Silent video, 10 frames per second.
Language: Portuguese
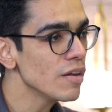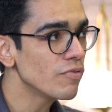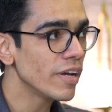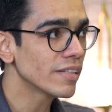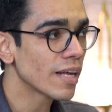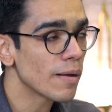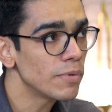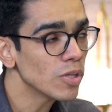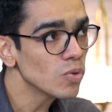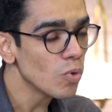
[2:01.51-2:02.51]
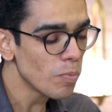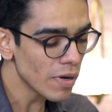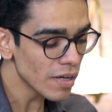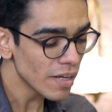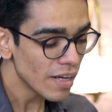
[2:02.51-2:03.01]
ele vem em terapia
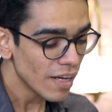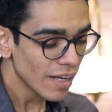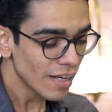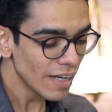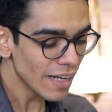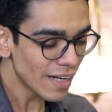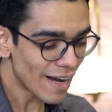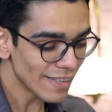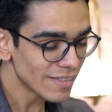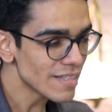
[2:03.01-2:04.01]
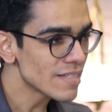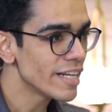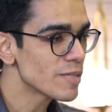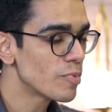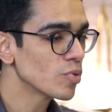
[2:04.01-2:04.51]
dupla, glicada de
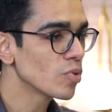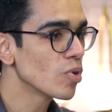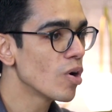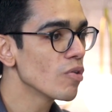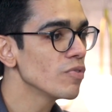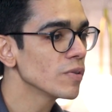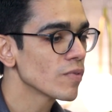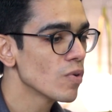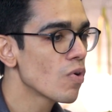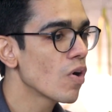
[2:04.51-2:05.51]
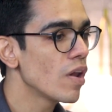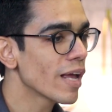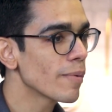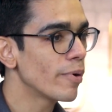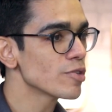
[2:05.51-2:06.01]
6,9%. O
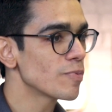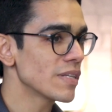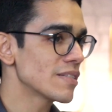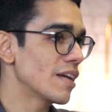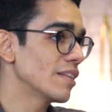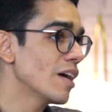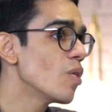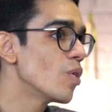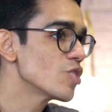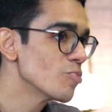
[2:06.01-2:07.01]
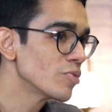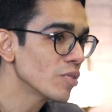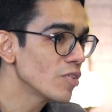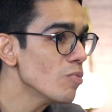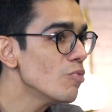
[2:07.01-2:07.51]
colega pode pensar, tá ótimo,
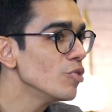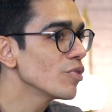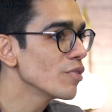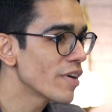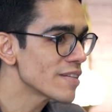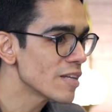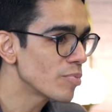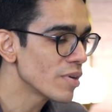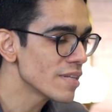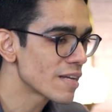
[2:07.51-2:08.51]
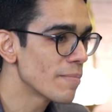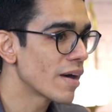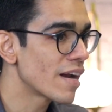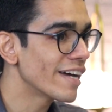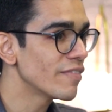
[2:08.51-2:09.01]
não uhum. tenho muito o que fazer por esse
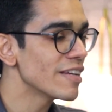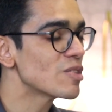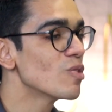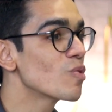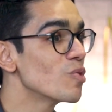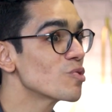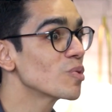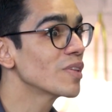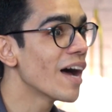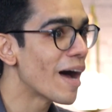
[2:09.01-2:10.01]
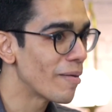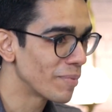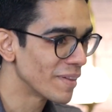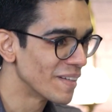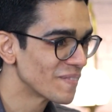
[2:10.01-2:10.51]
camarada, vai ser uma consulta
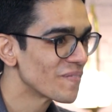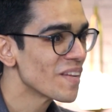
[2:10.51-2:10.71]
rápida.